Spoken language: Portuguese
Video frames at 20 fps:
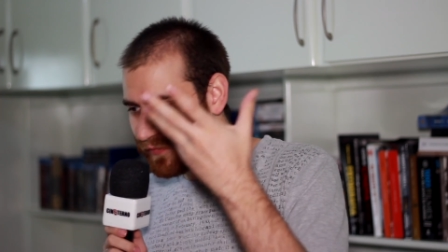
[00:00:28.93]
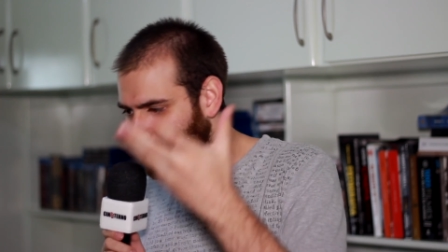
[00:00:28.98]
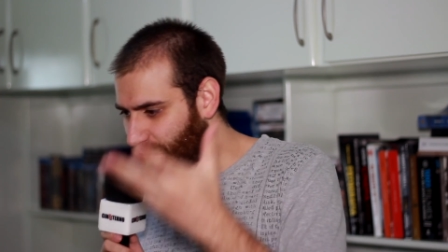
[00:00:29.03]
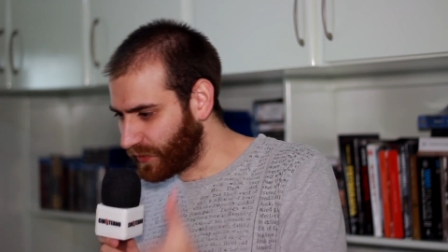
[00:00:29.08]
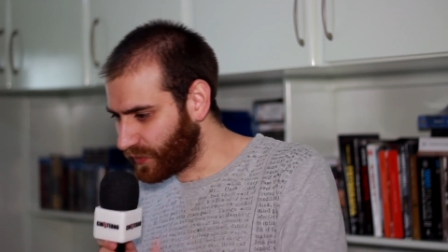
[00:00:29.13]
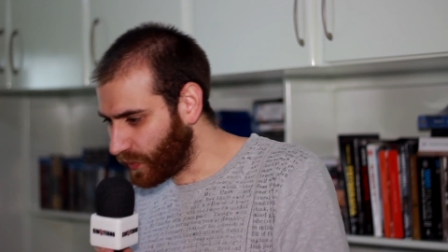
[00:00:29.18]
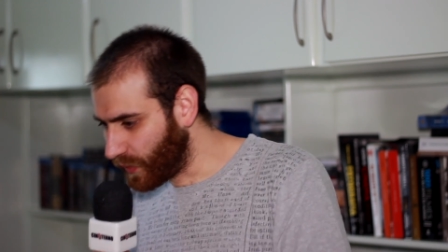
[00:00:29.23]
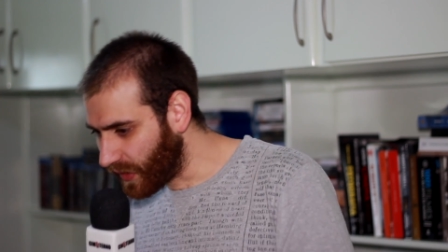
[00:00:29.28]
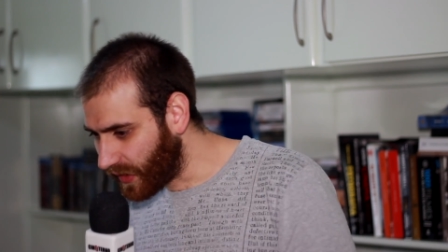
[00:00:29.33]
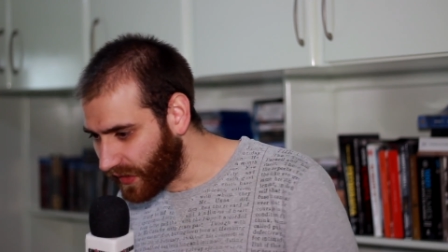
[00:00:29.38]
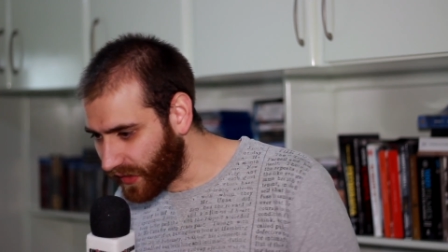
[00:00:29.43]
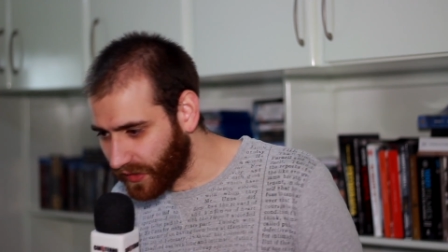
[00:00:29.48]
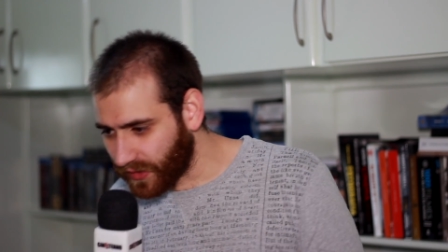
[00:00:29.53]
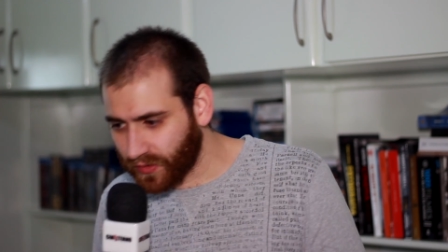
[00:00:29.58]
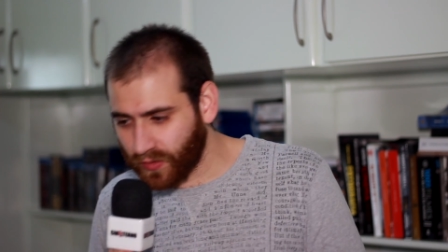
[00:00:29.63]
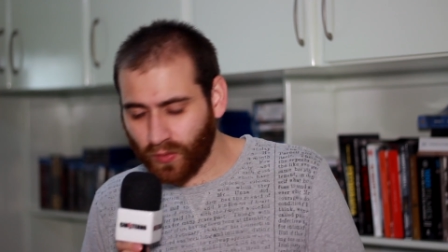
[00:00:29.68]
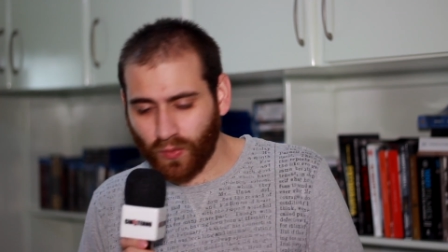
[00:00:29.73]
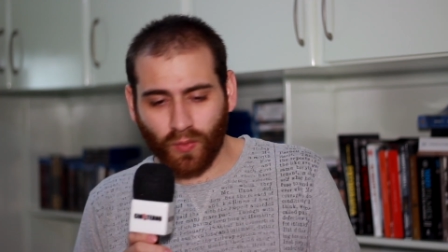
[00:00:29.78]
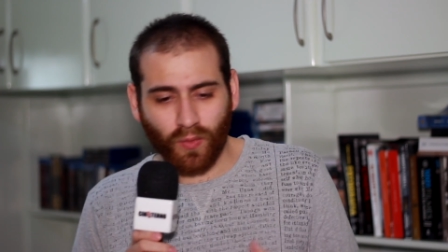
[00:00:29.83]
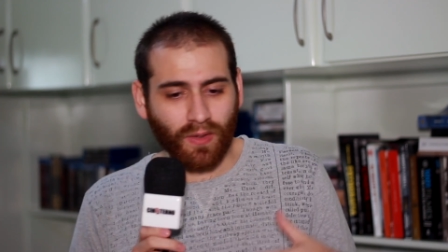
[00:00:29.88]
filme do
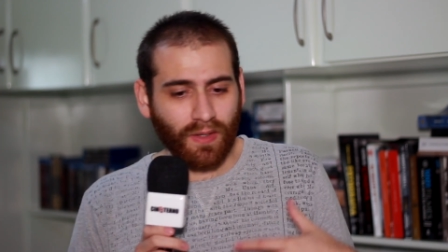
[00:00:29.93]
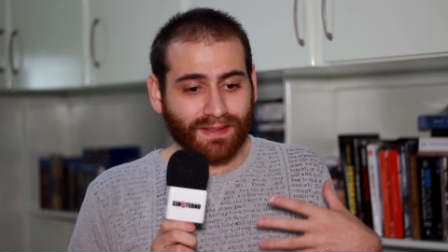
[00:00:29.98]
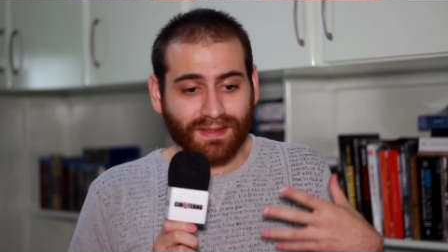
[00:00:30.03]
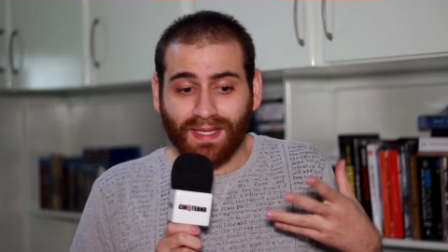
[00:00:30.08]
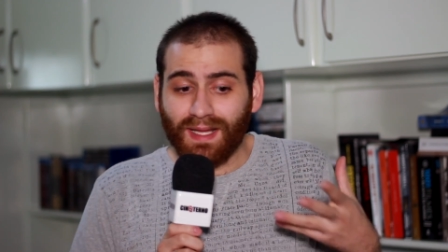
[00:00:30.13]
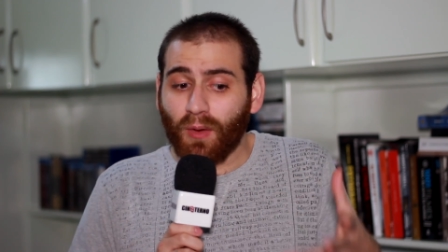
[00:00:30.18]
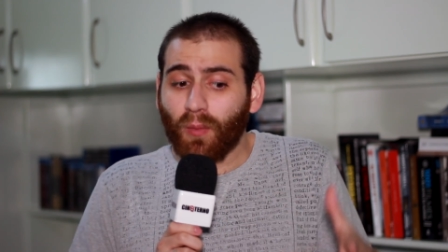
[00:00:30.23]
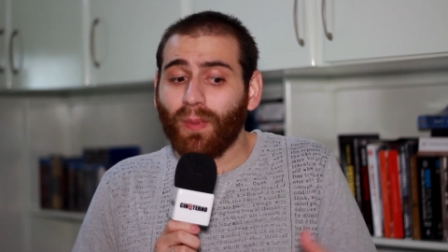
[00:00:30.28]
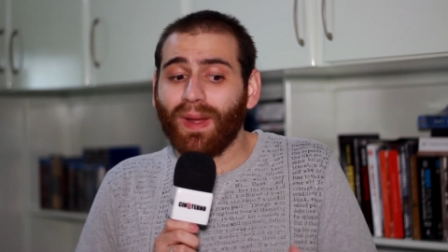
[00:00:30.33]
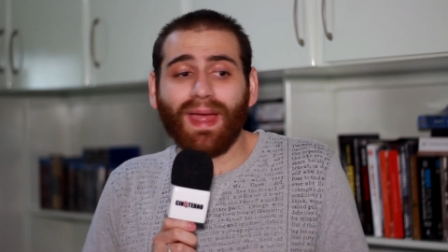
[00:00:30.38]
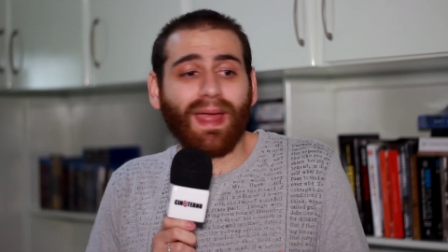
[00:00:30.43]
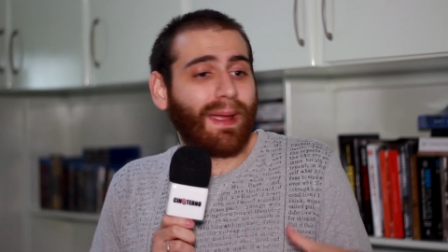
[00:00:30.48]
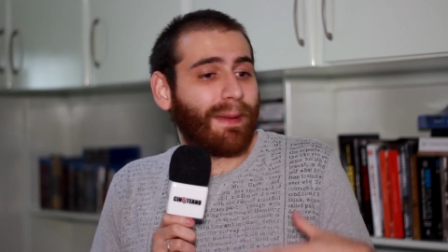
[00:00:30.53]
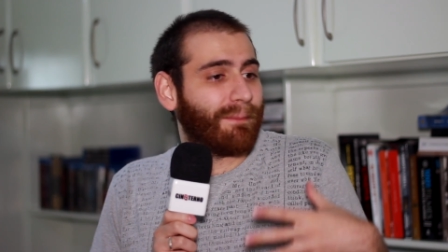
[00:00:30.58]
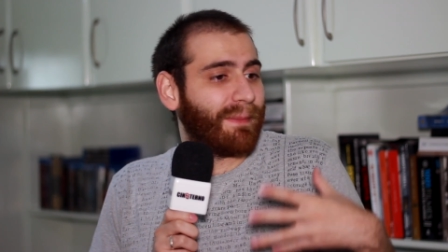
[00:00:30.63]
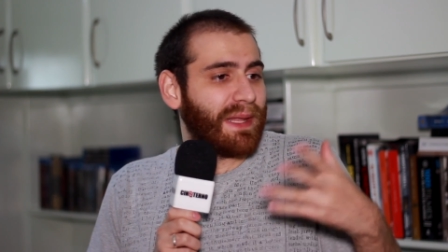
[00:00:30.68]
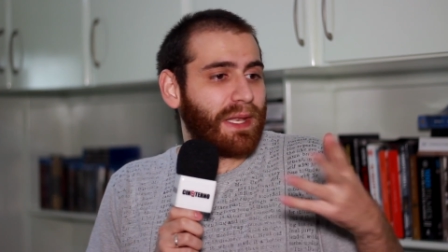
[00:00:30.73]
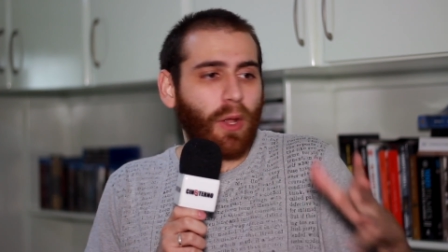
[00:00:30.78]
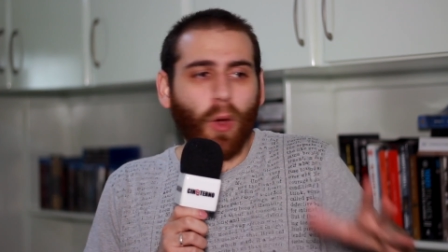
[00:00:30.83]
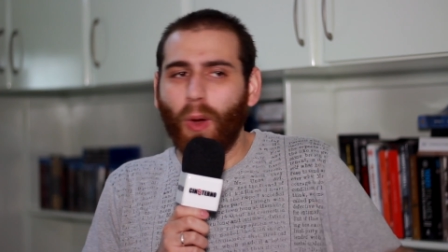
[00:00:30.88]
ano, não é
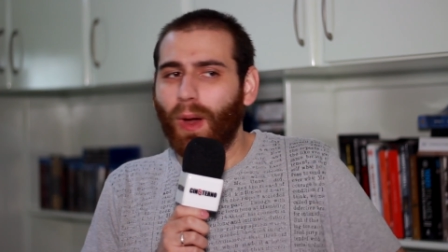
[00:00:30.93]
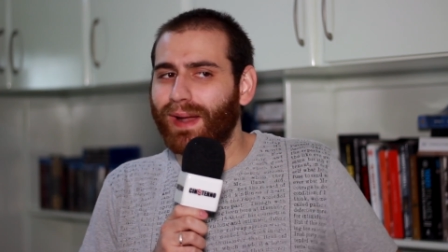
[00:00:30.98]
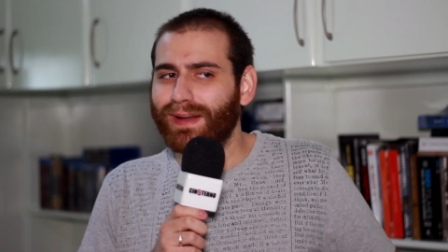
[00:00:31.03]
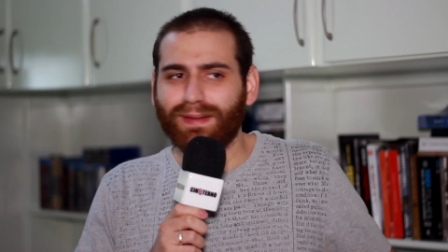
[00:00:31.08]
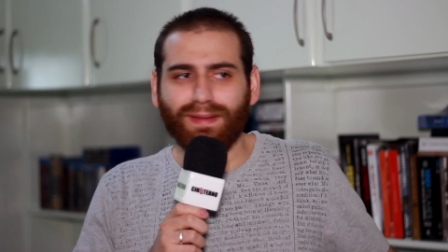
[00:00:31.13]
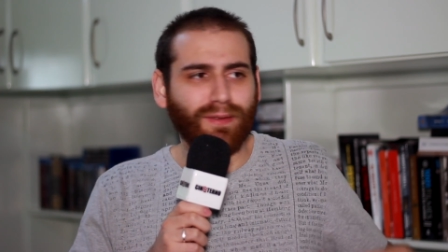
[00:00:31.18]
melhor